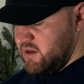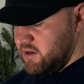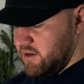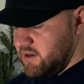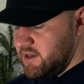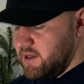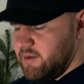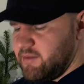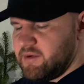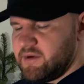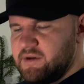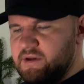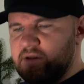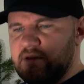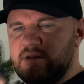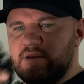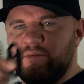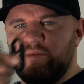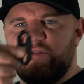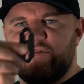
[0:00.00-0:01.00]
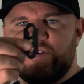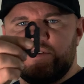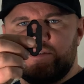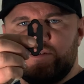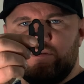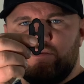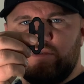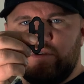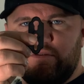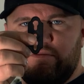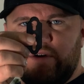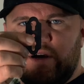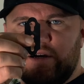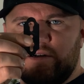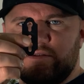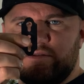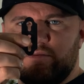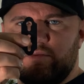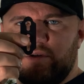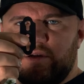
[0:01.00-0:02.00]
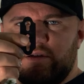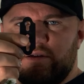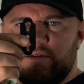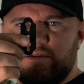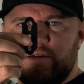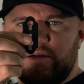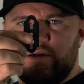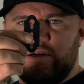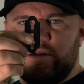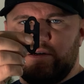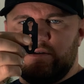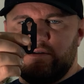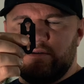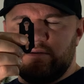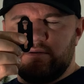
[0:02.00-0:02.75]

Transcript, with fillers: Ja, aber die Befestigung in Waage zu bringen ist ja.